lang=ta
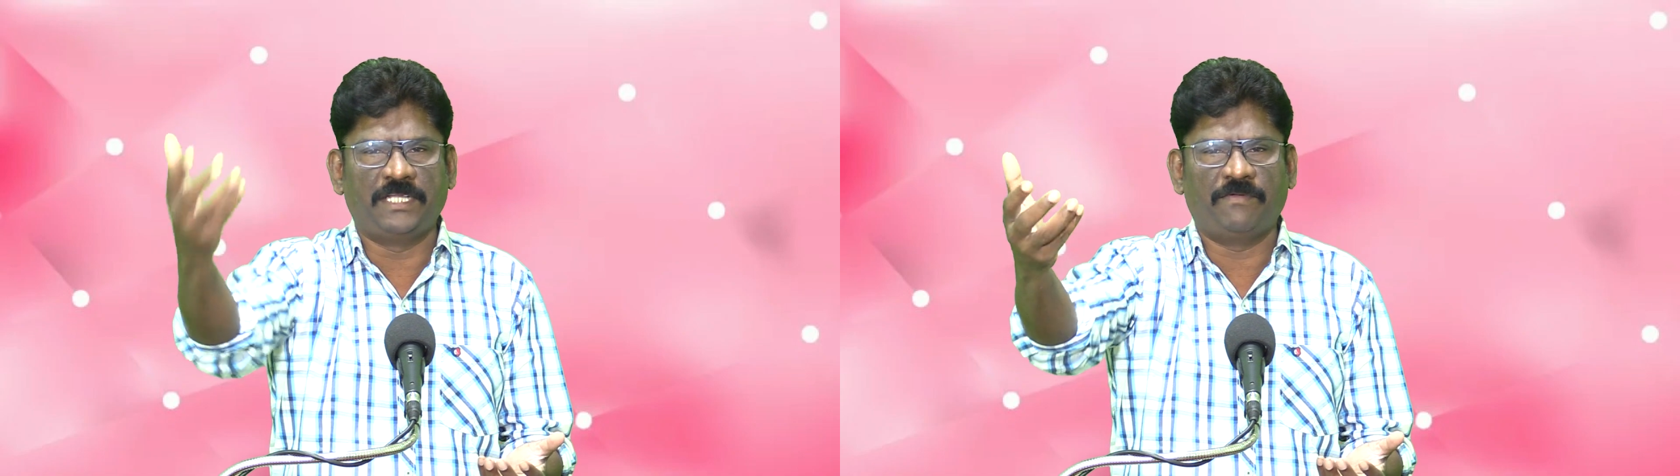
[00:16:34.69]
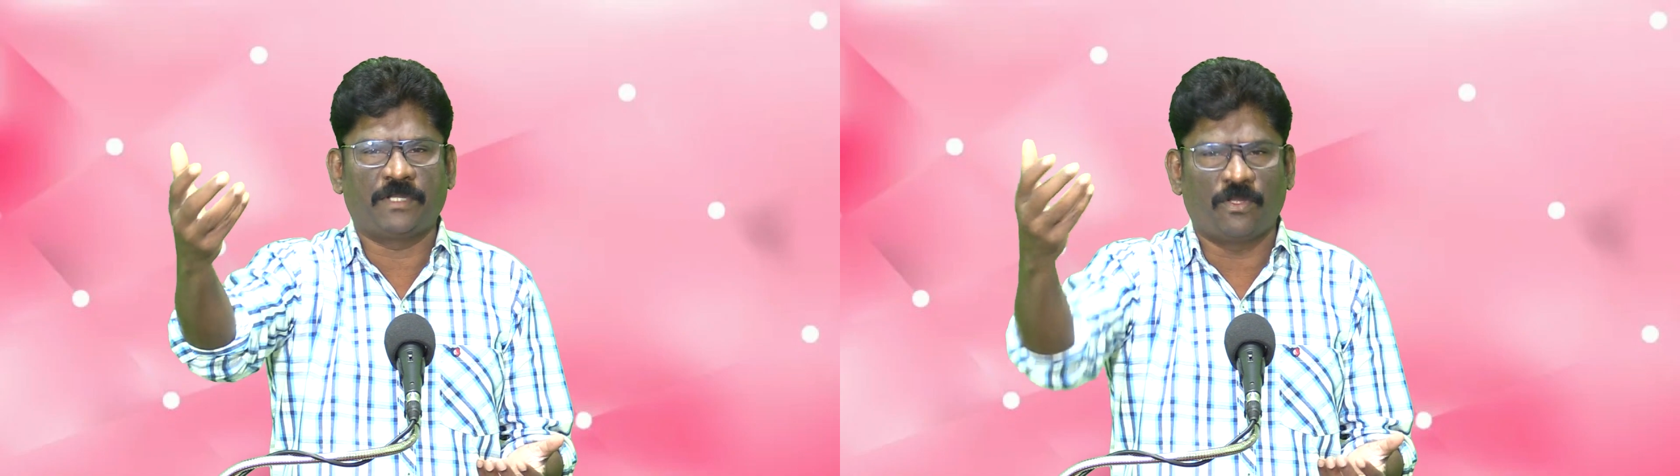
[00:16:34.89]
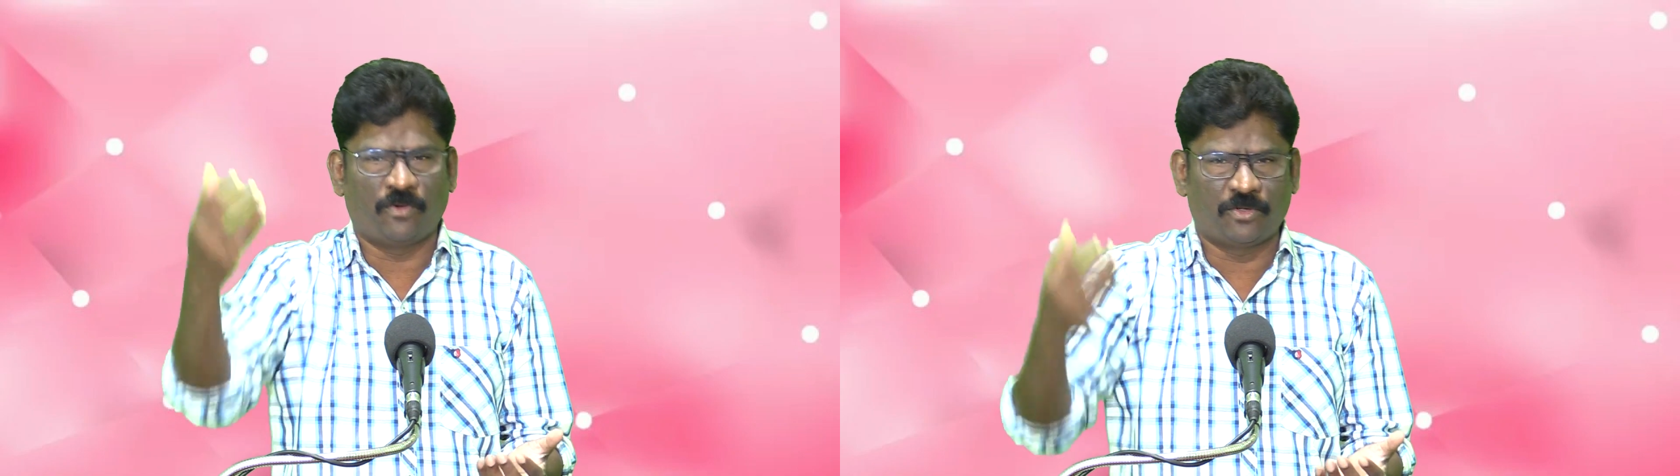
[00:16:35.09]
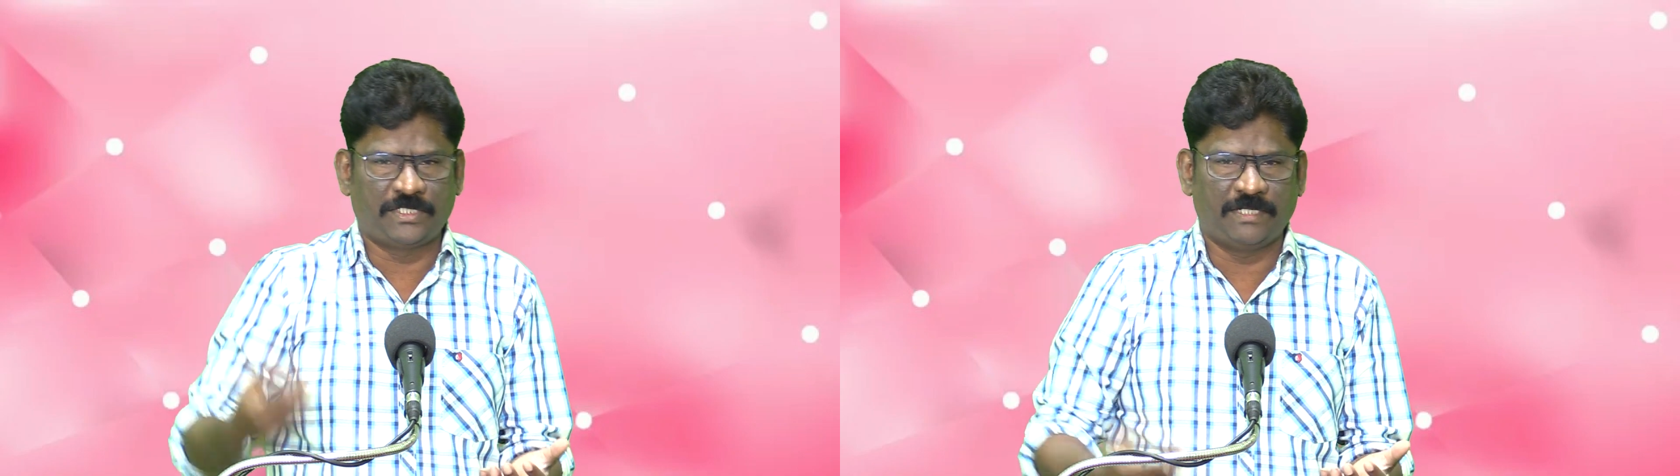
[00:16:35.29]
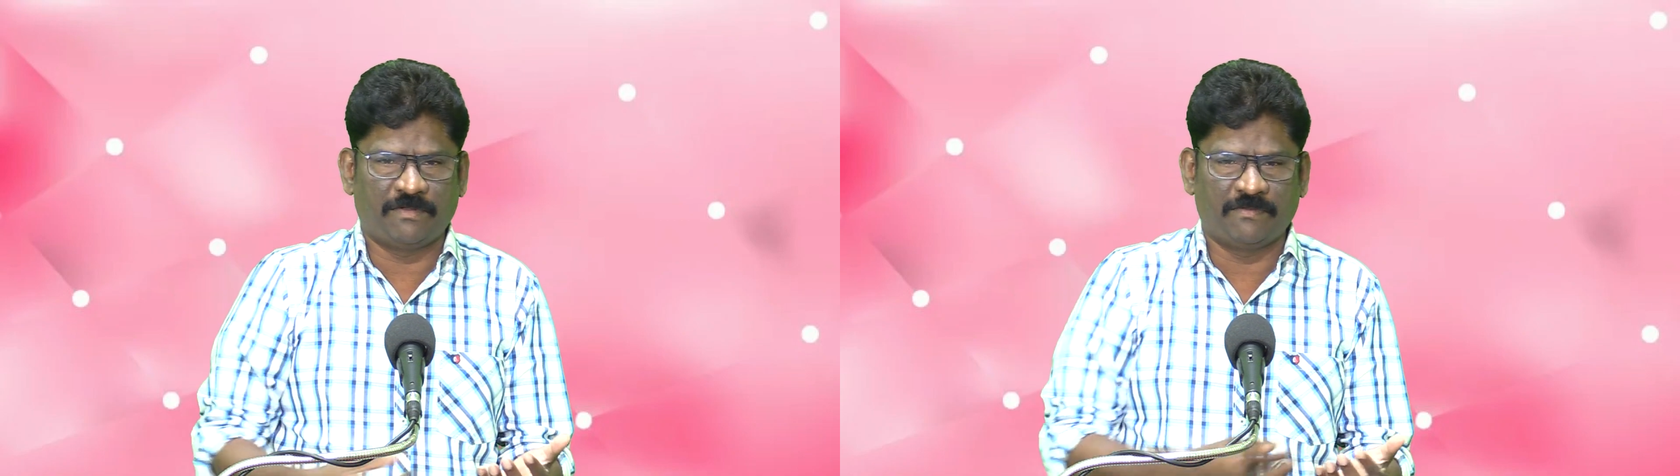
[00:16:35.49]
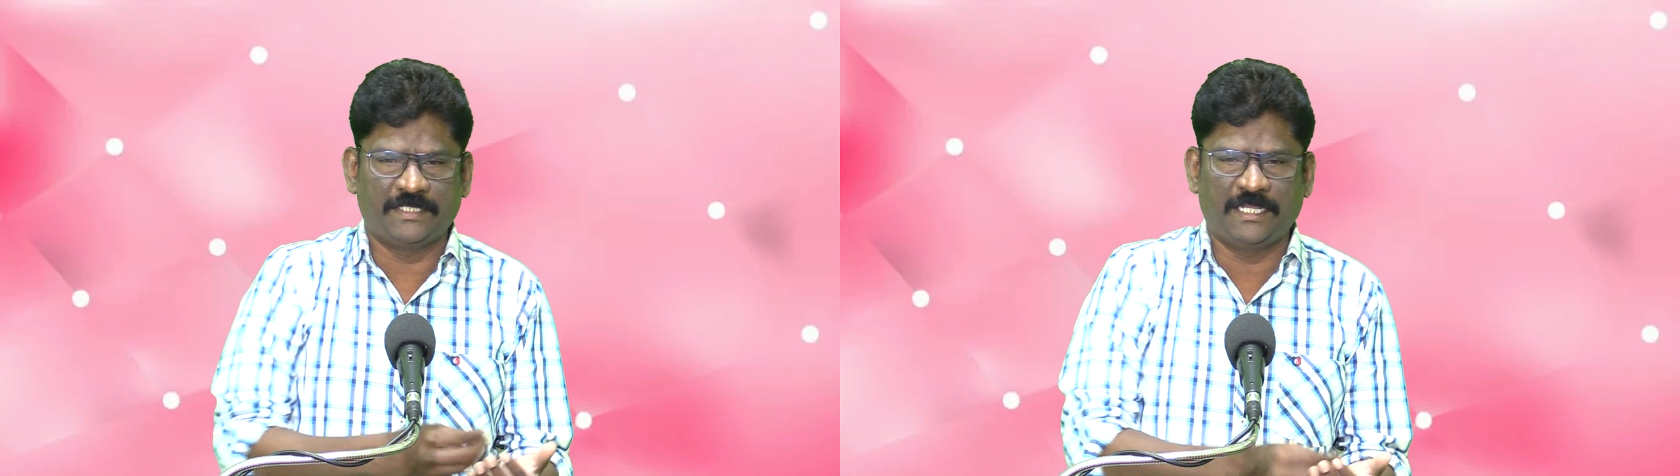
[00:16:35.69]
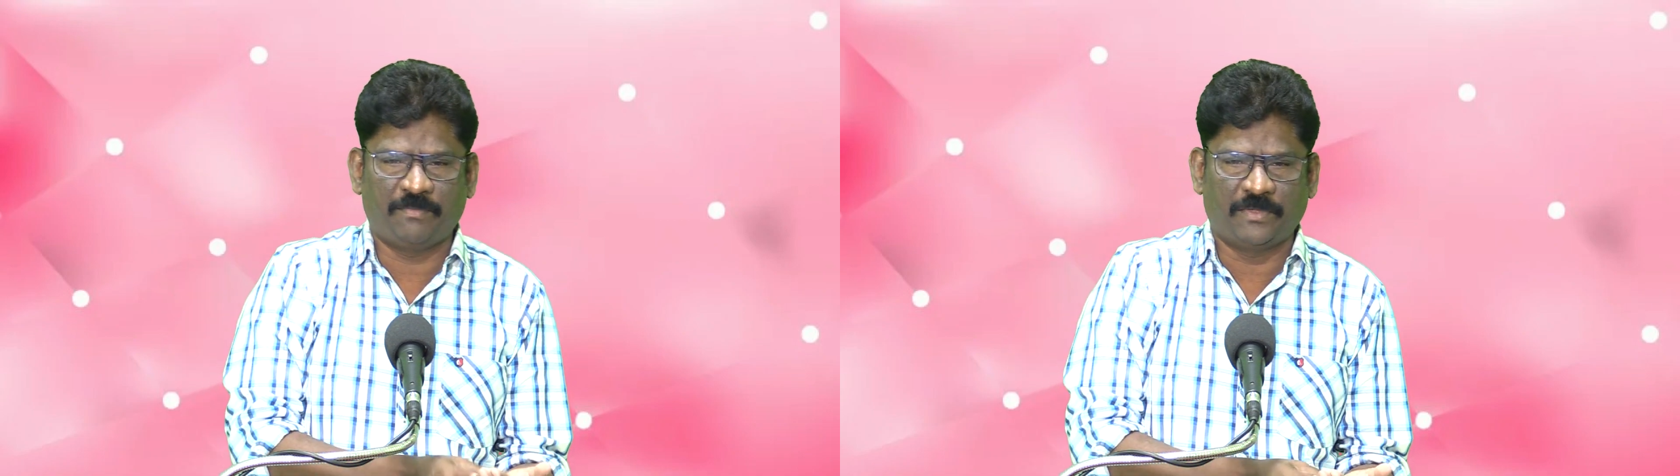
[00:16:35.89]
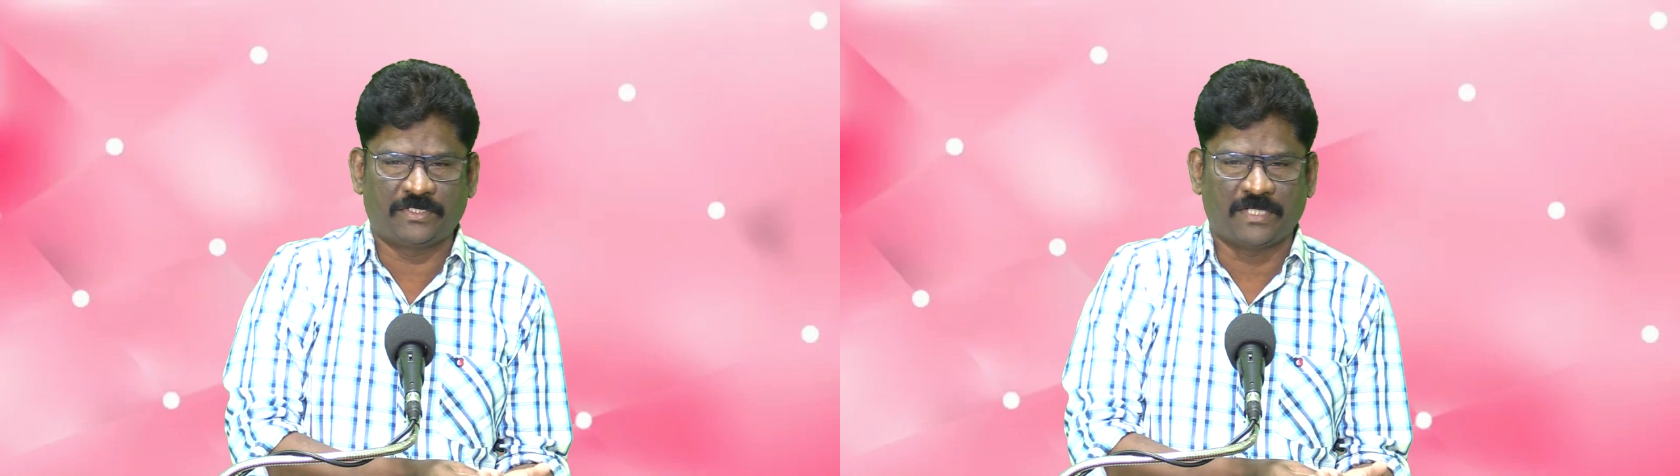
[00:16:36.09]
ஜீவன்ற ஒரு ஜீவன் வந்து
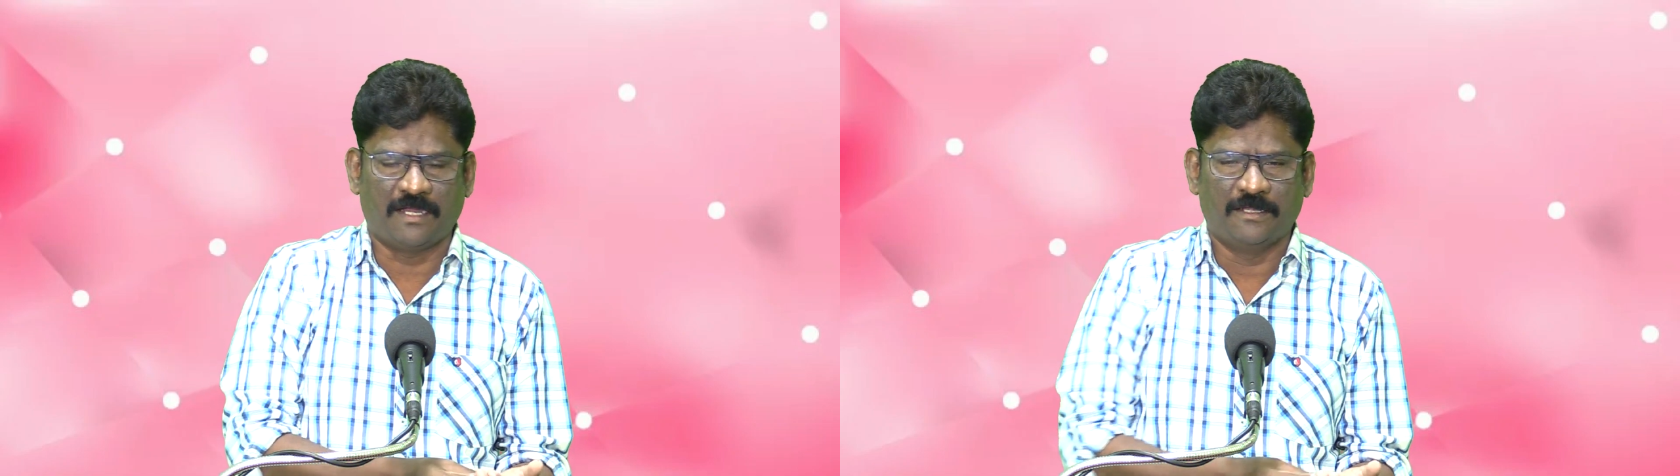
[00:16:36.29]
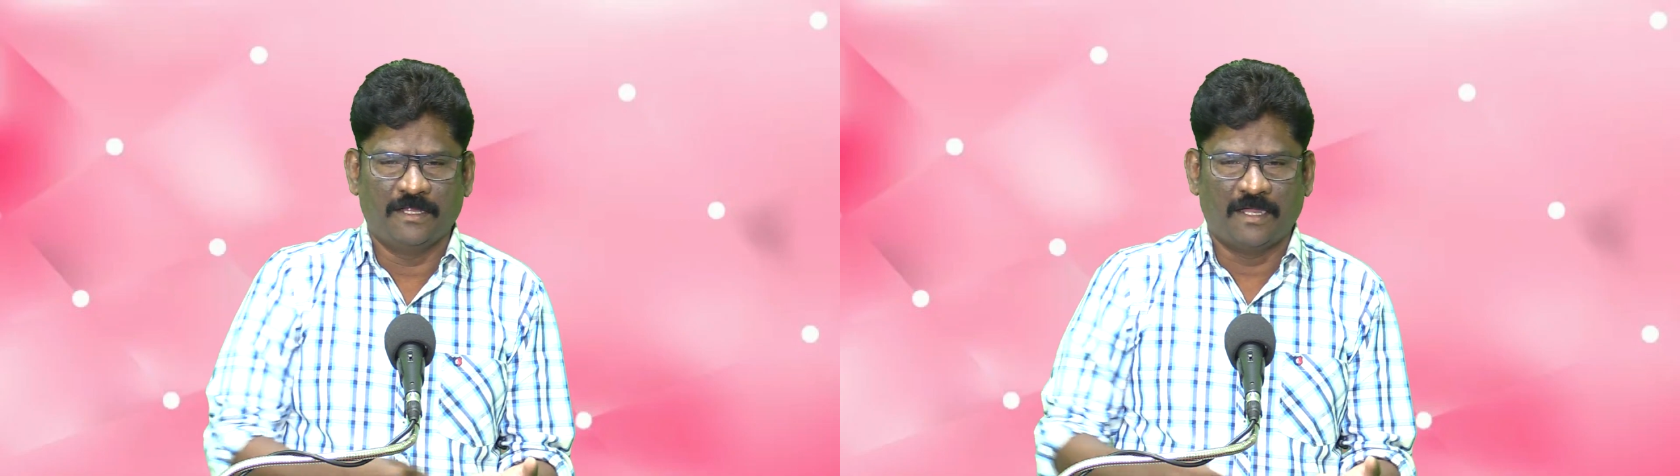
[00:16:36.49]
என்ன பண்ணிச்சான்